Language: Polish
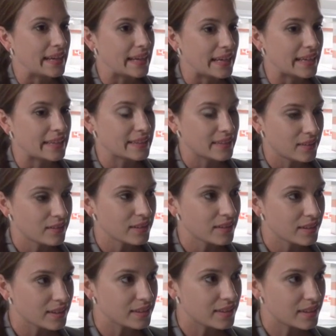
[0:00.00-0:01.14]
E, no
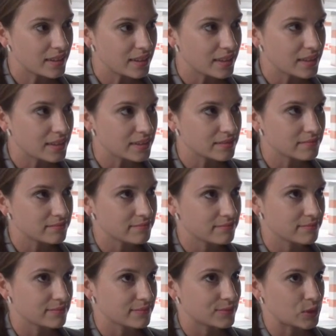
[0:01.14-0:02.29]
i generalnie
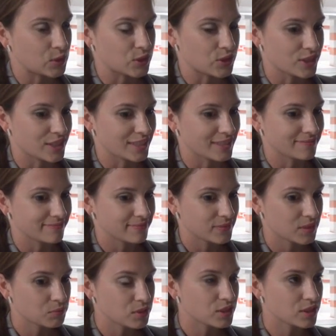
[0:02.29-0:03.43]
co jeszcze?
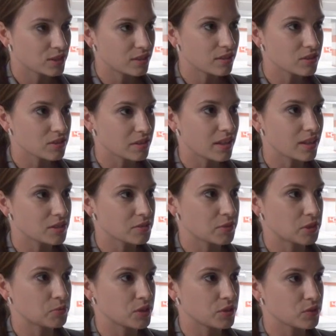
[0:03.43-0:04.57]
No myślę, że to, że należy
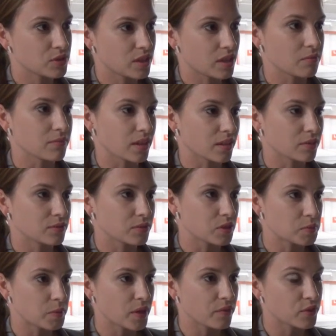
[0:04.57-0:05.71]
właśnie przede wszystkim
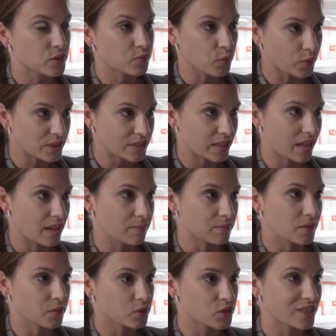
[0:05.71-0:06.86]
rozplanować funkcje,
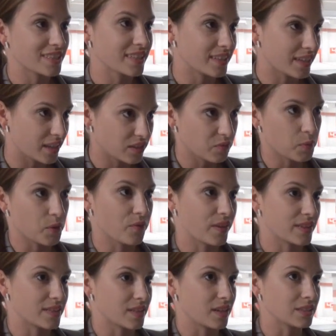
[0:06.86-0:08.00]
nowoczesne trendy
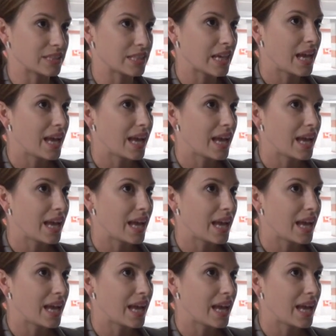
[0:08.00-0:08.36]
wprowadzać,